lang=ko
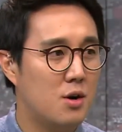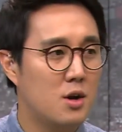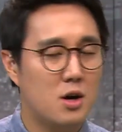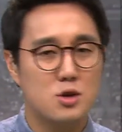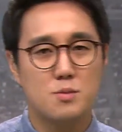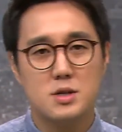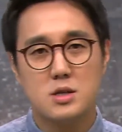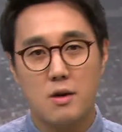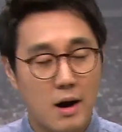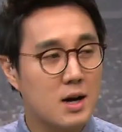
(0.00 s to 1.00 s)
아, 음. 좀더 이제
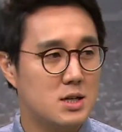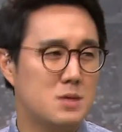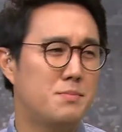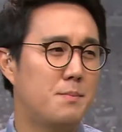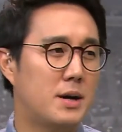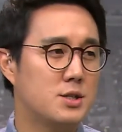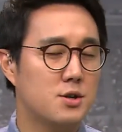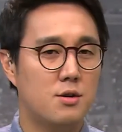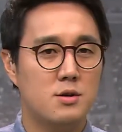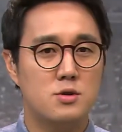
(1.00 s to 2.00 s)
정확한 심판
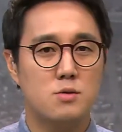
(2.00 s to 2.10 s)
판정을